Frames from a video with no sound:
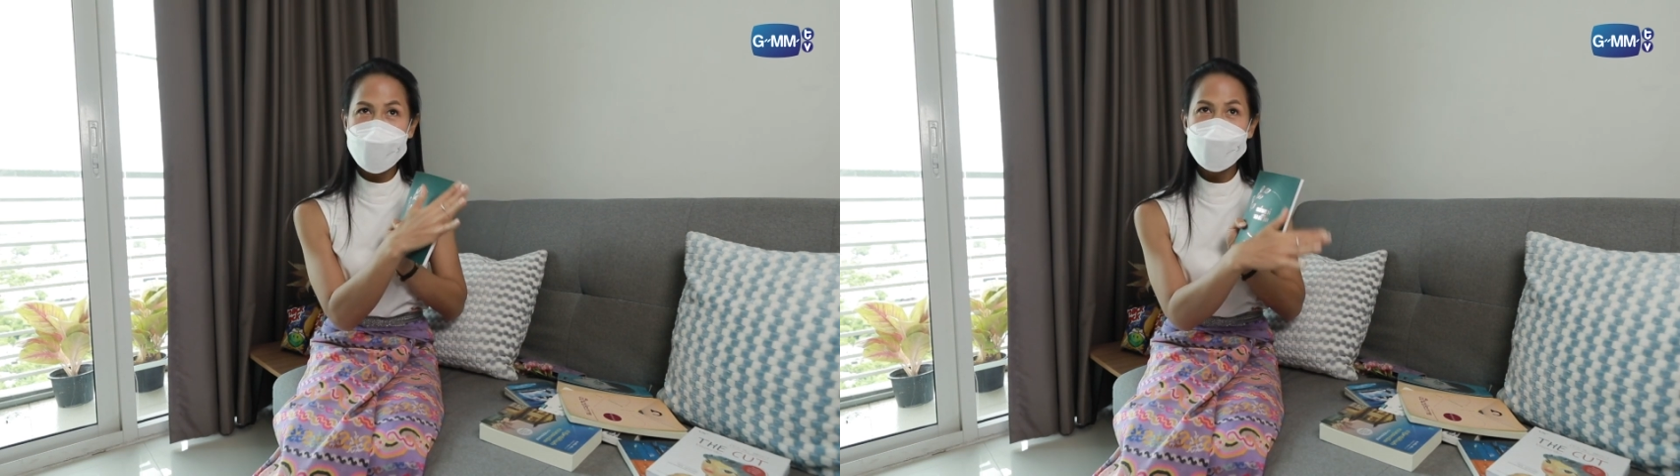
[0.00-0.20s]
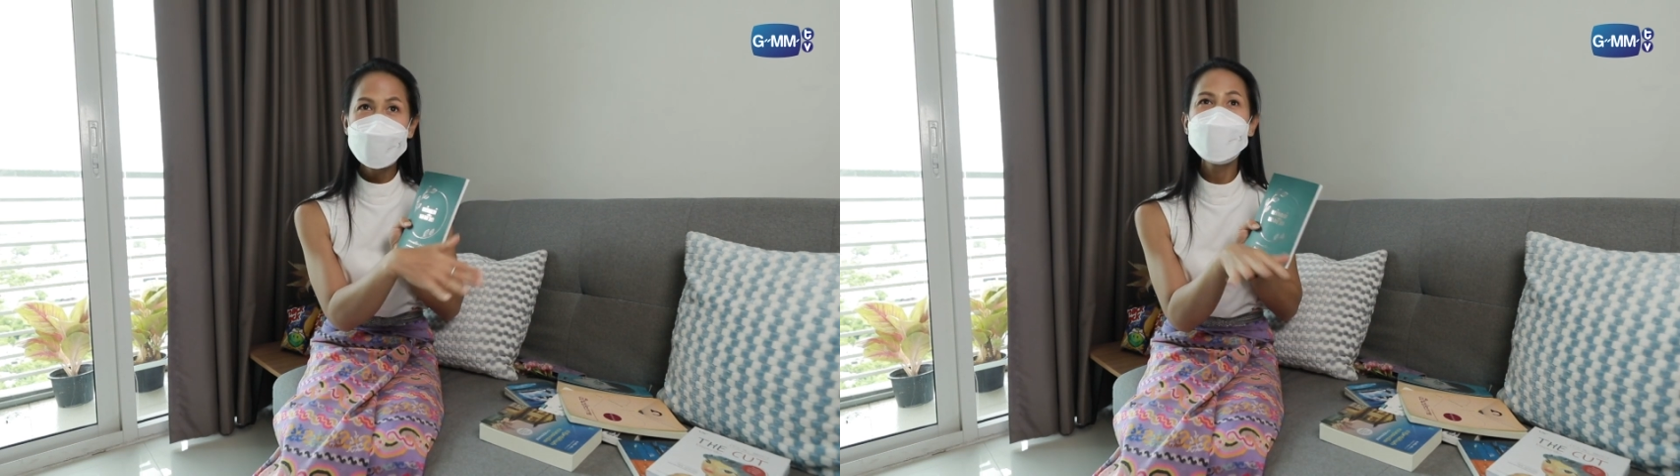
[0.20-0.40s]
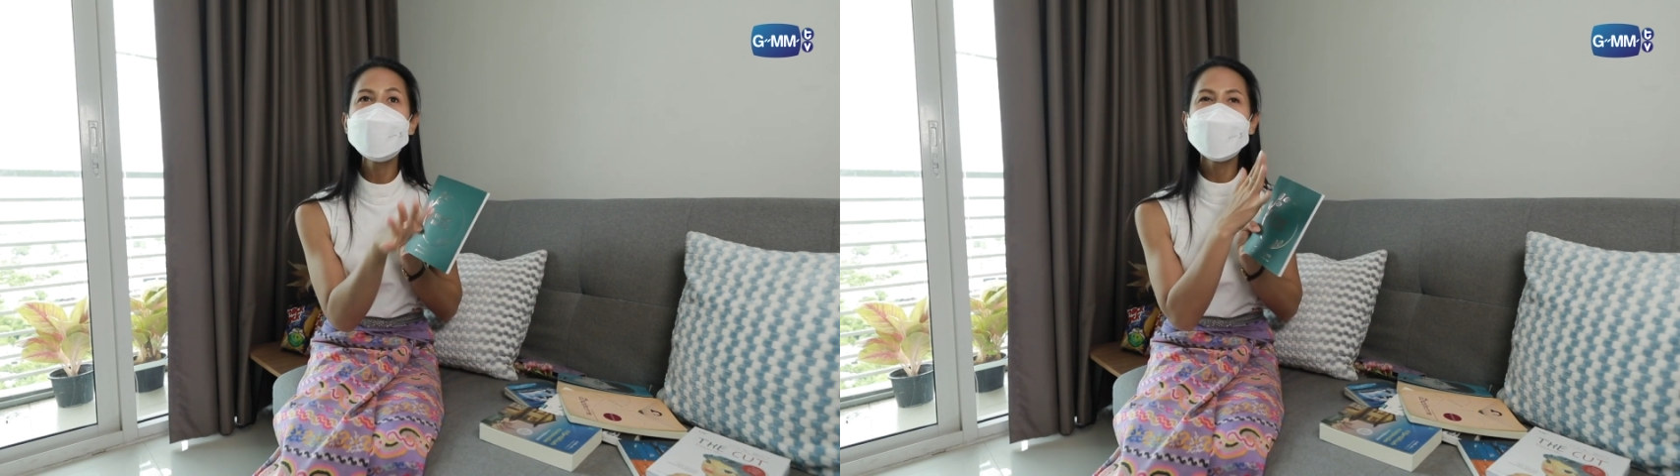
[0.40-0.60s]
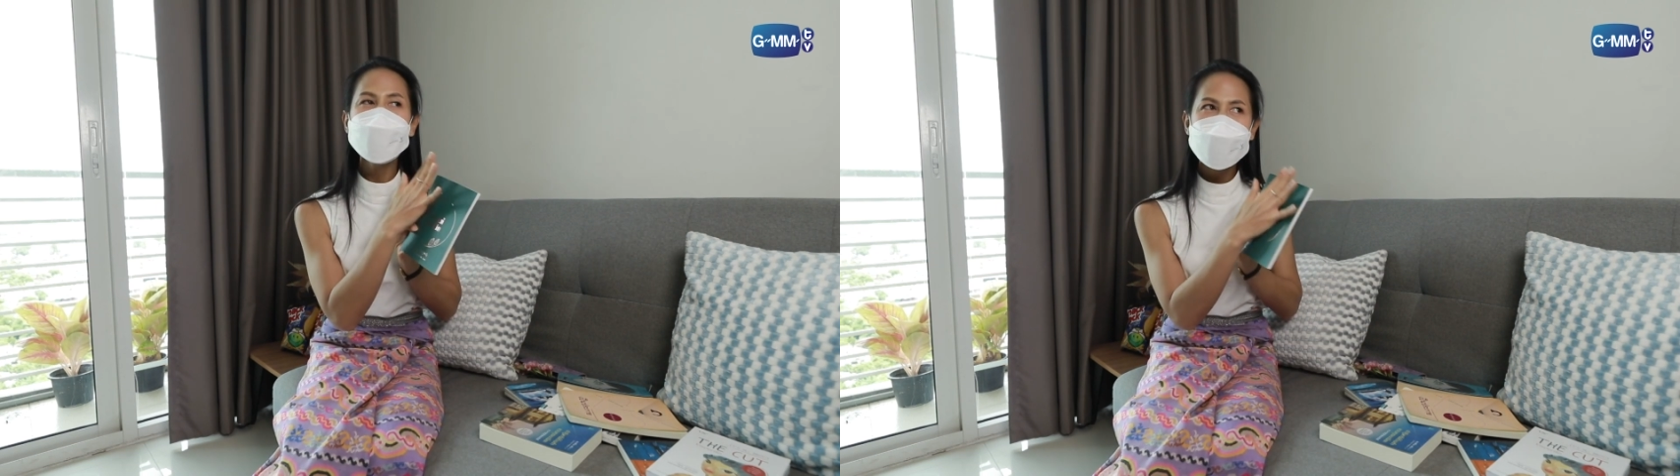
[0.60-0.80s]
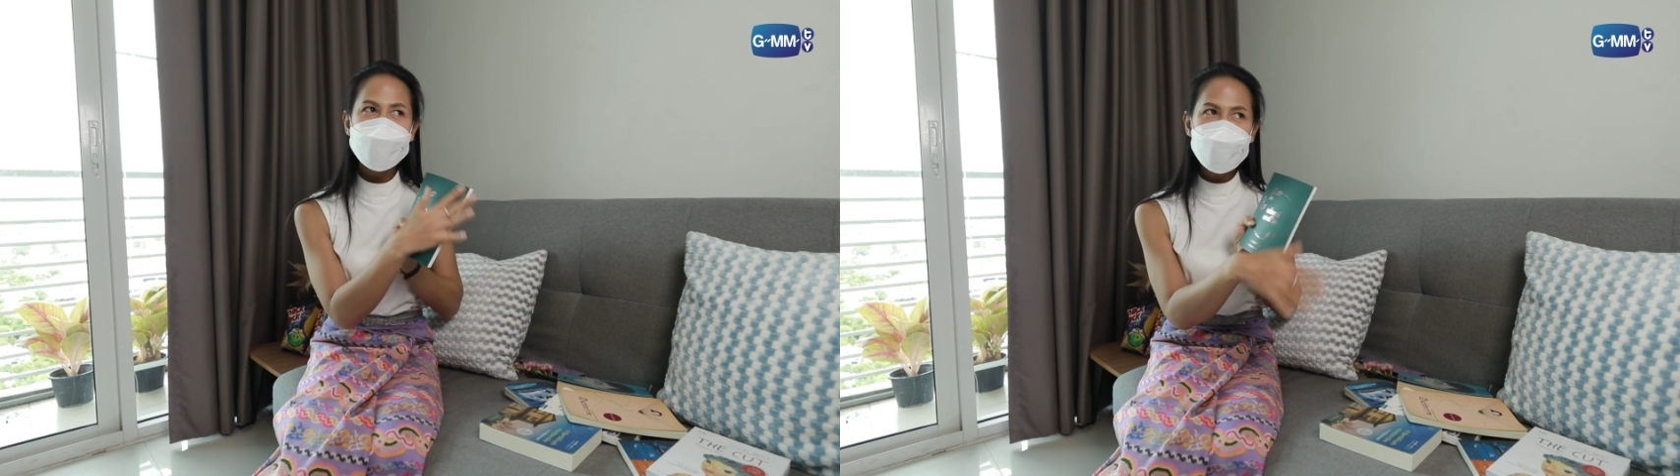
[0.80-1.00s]
แล้วรู้เลยนะ
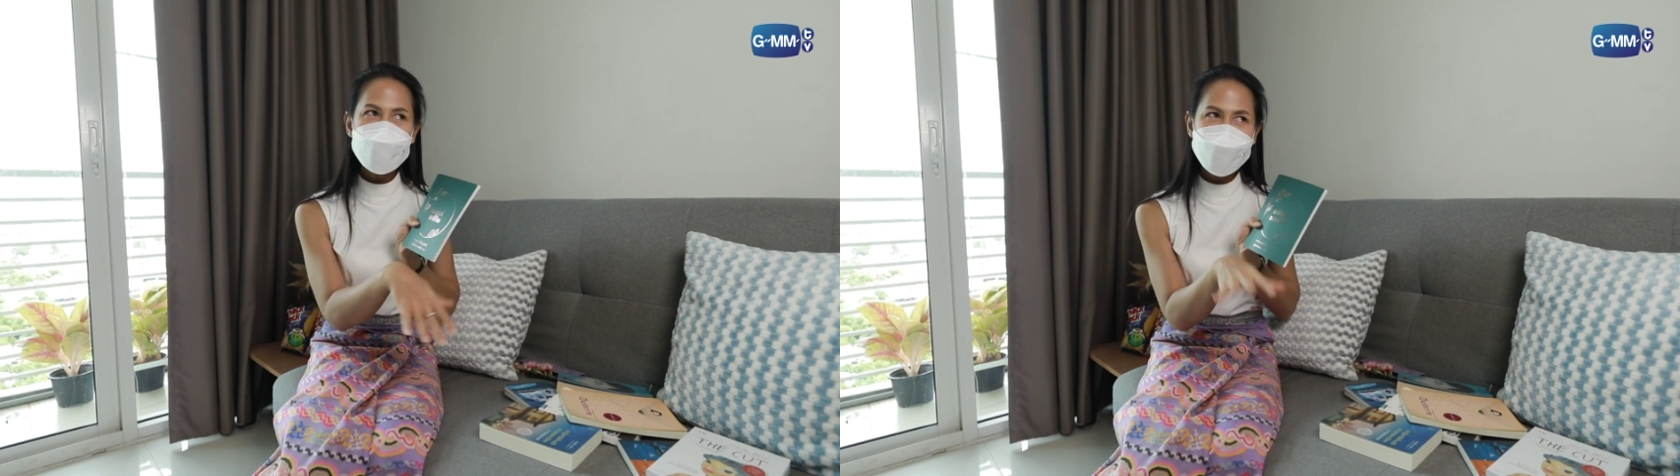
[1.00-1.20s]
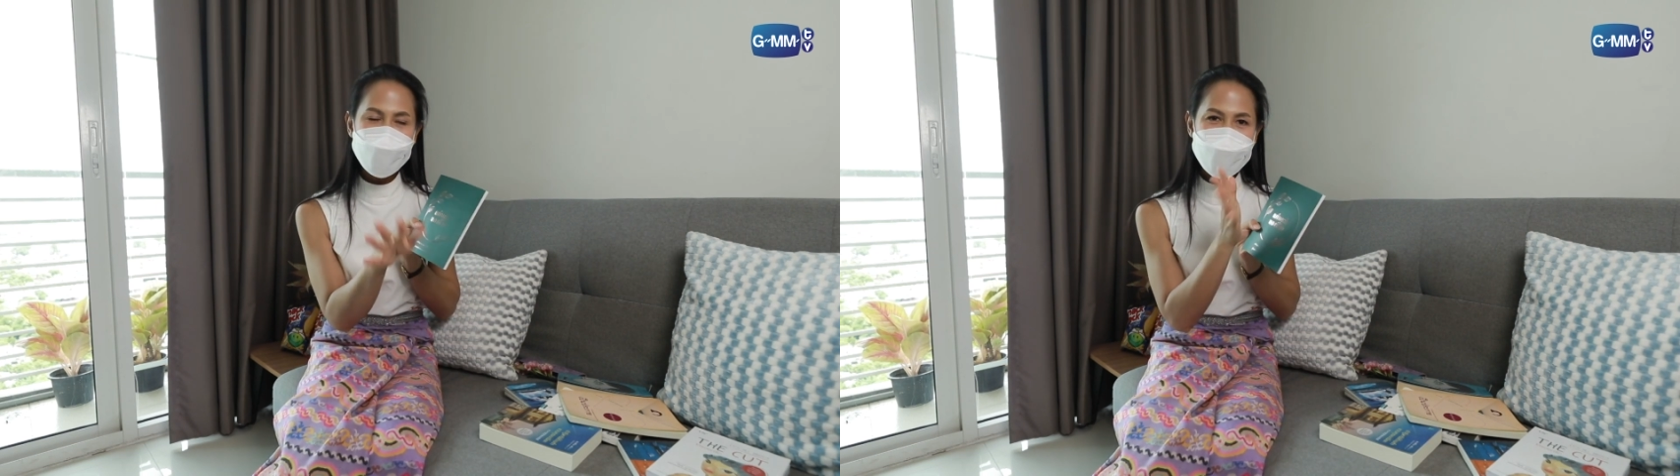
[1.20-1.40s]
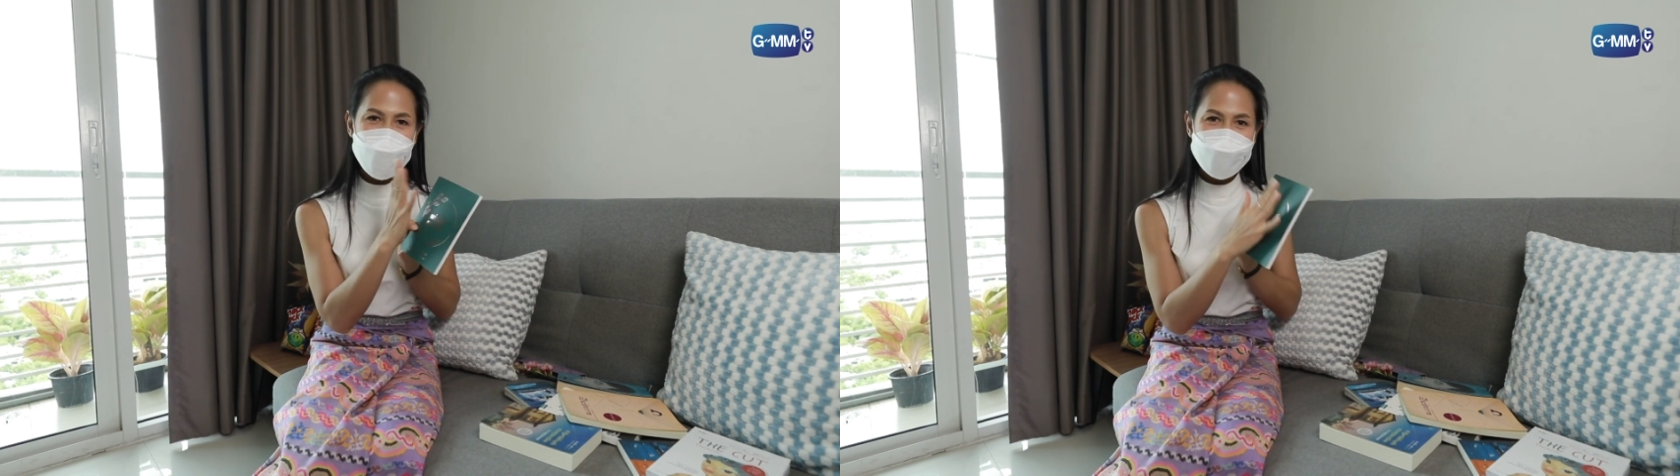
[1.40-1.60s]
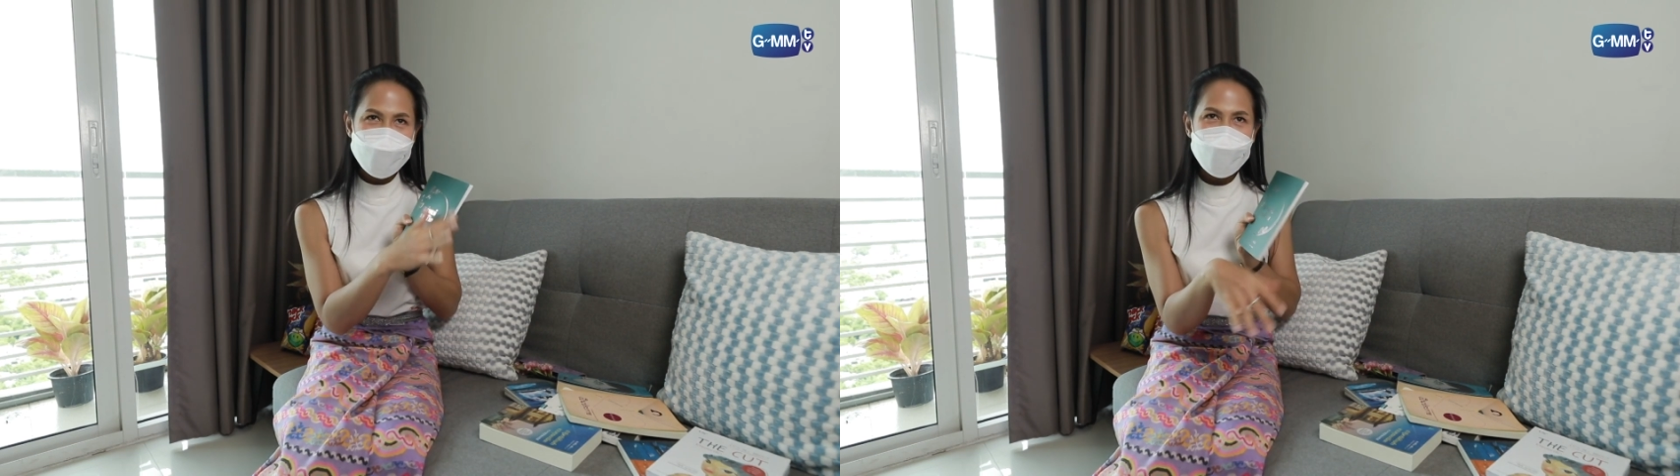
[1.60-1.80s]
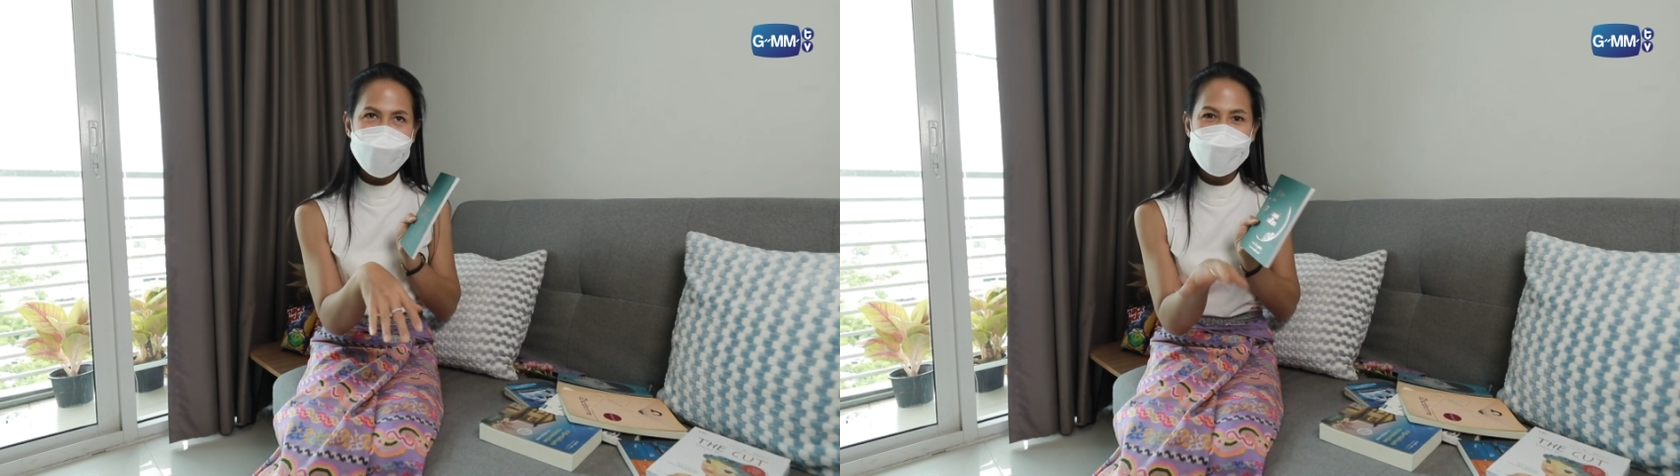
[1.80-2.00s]
คะว่าไม่ค่อยได้อ่าน
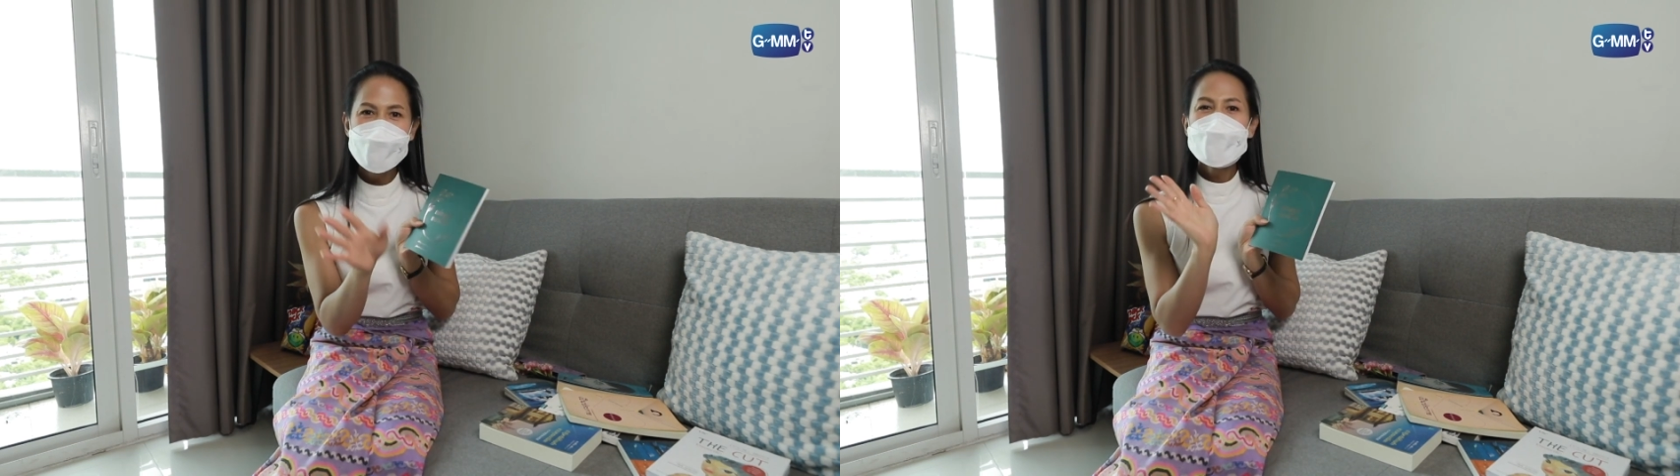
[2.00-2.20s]
เท่าไหร่